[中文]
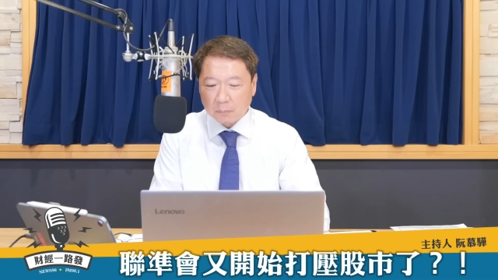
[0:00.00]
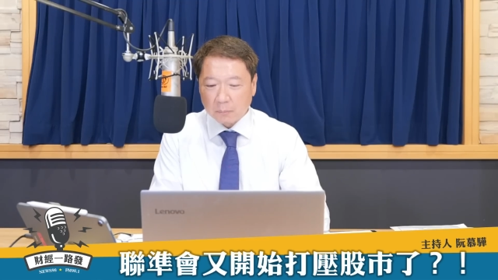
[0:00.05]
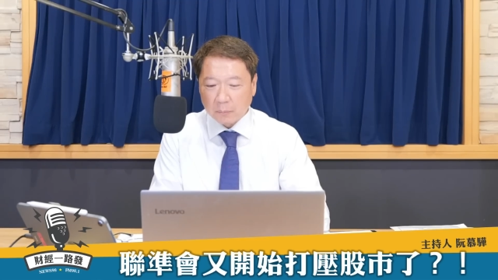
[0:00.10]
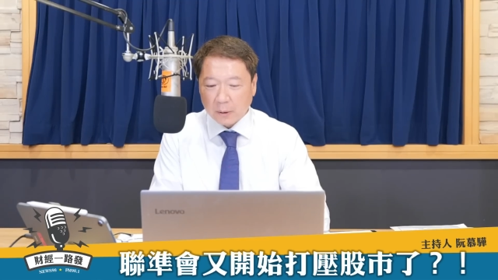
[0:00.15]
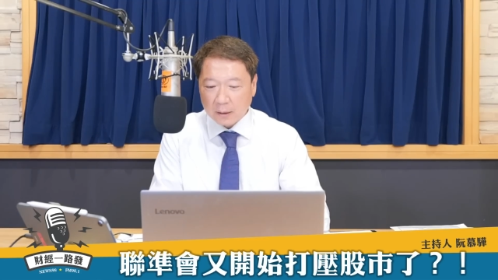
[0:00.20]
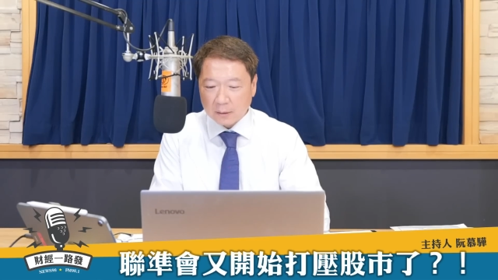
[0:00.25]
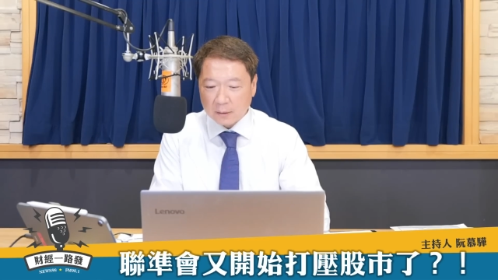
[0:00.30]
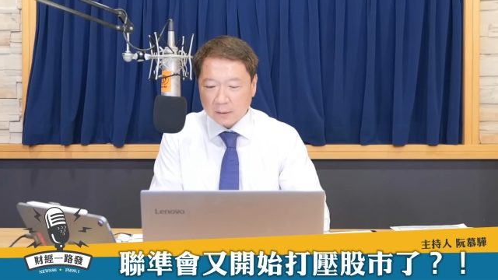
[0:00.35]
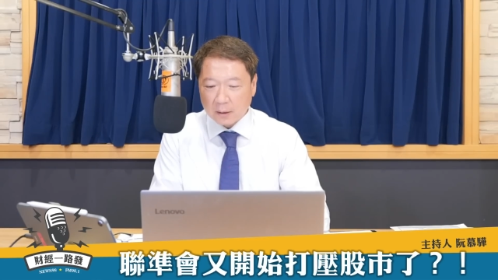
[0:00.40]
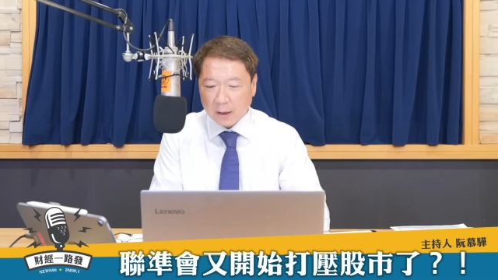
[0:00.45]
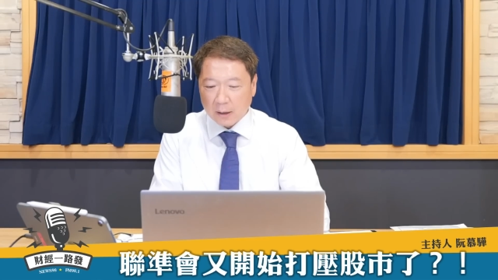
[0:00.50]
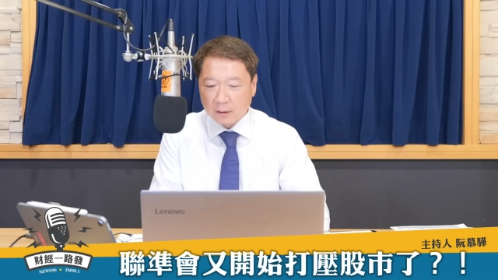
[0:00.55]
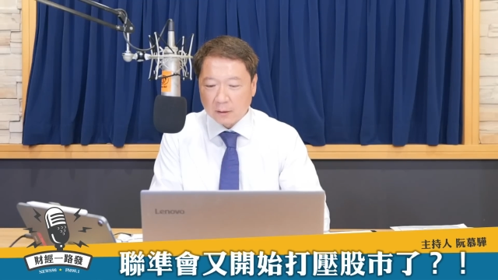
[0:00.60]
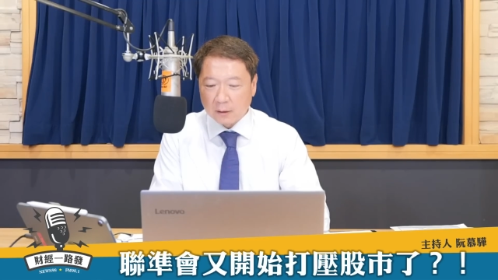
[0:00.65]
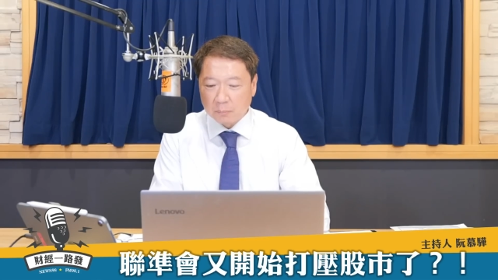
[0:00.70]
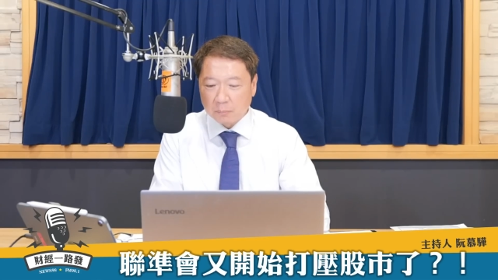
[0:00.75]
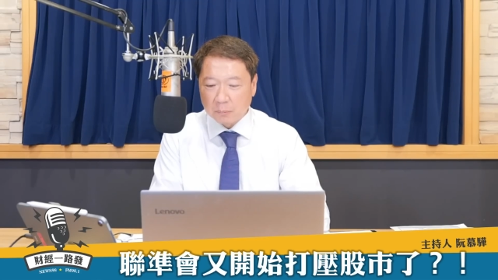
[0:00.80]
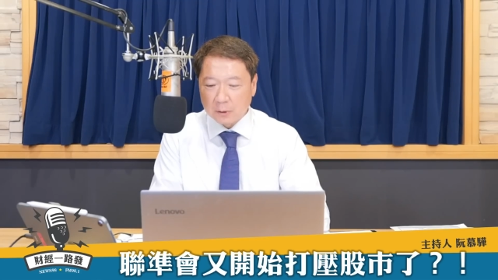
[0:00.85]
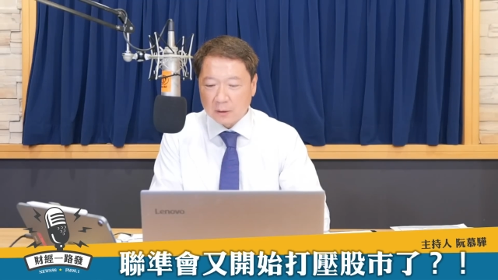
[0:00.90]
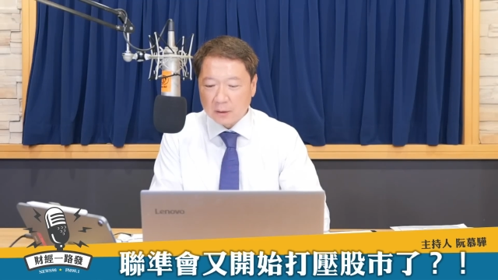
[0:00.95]
Bath and
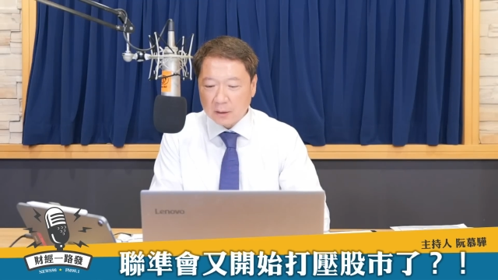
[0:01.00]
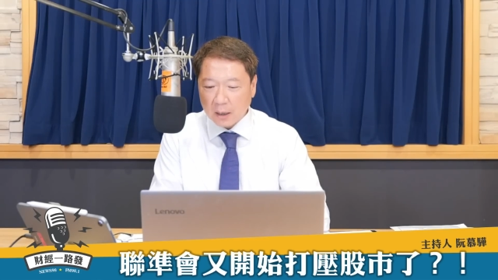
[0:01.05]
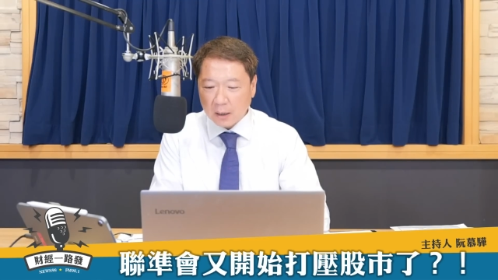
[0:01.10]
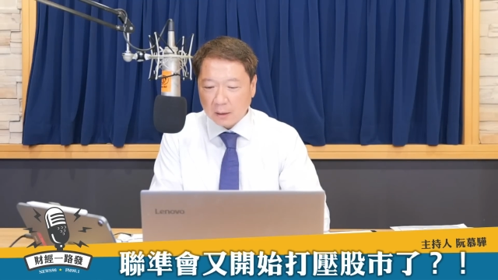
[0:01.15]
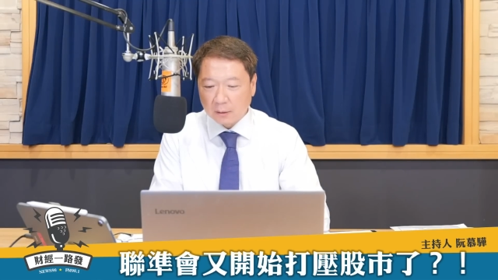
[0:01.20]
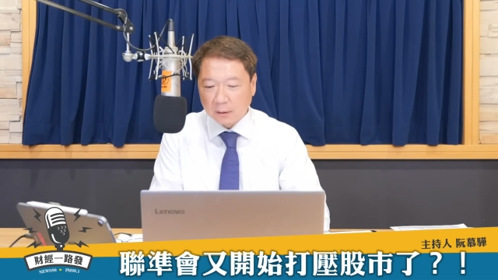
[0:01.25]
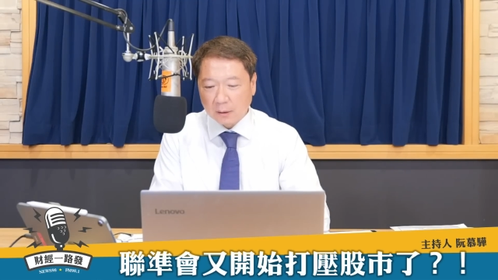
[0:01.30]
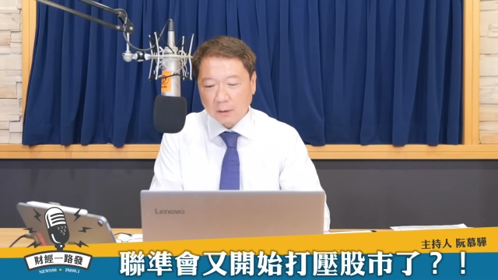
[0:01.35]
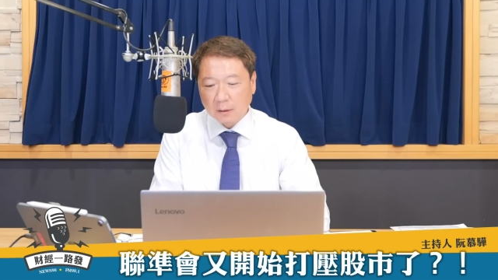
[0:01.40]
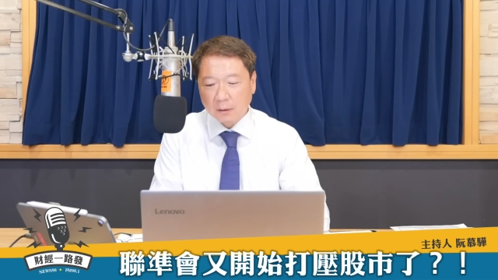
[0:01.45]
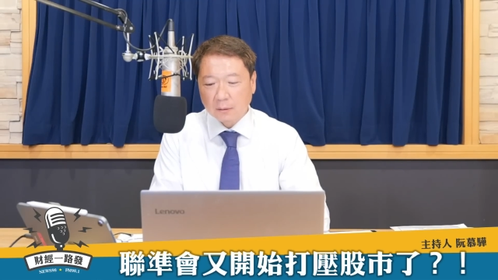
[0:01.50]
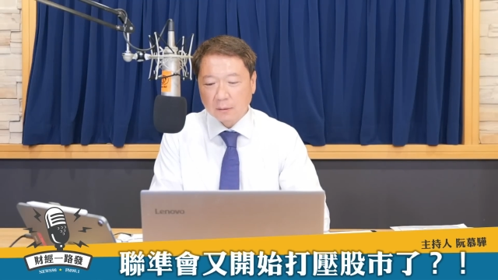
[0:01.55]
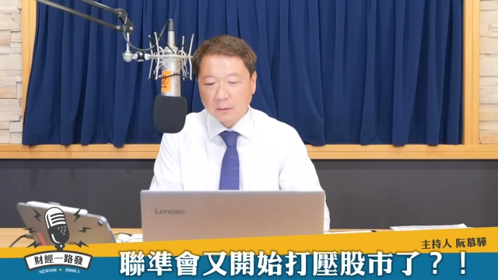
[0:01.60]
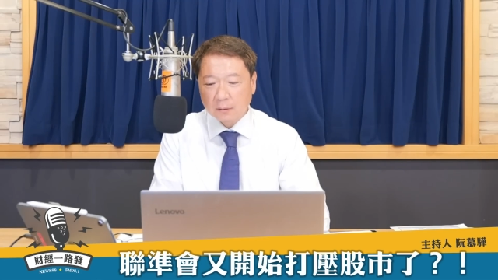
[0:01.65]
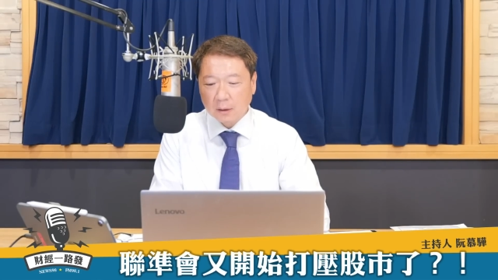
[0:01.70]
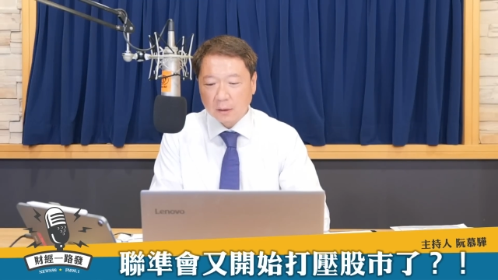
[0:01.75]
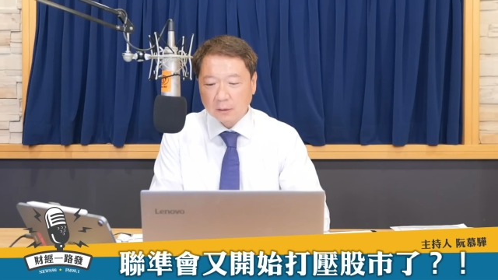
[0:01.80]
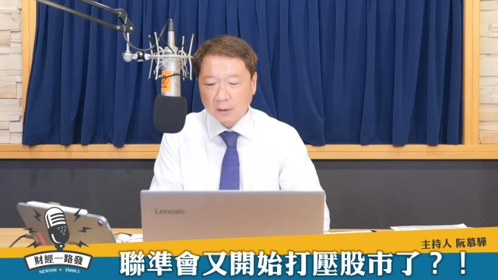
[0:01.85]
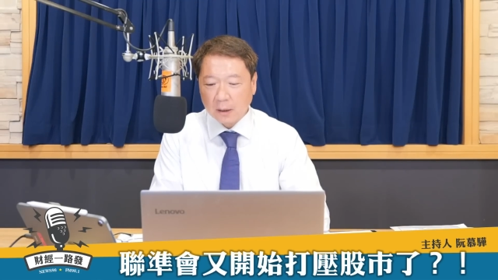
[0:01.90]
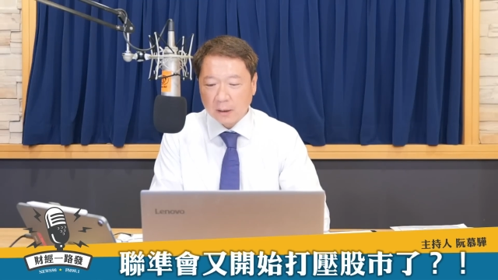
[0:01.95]
Beyond 了哈。
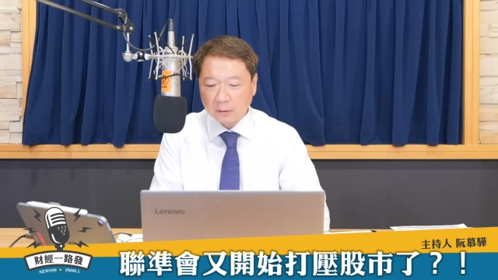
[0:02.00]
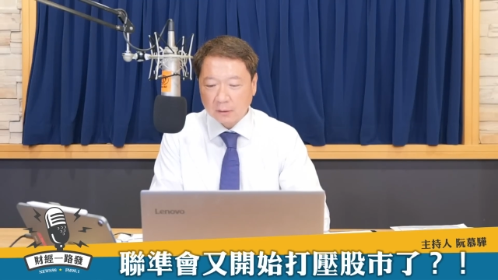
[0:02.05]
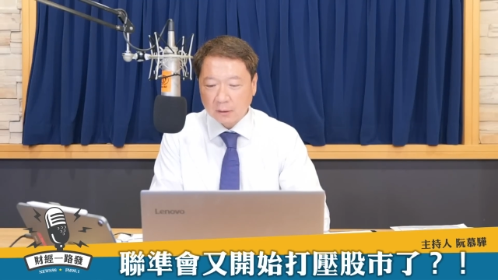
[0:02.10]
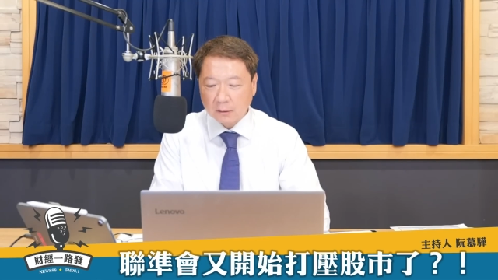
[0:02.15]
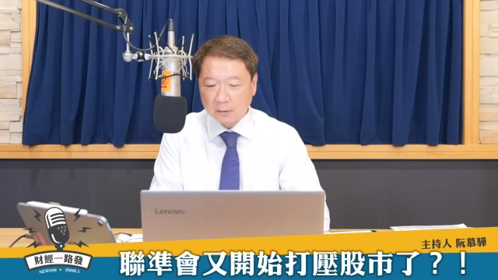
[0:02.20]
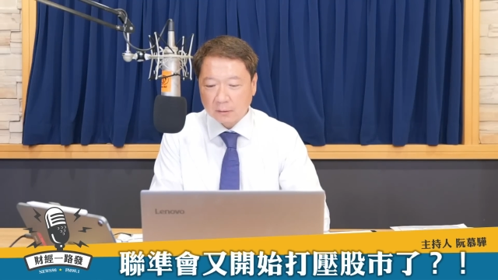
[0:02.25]
那它。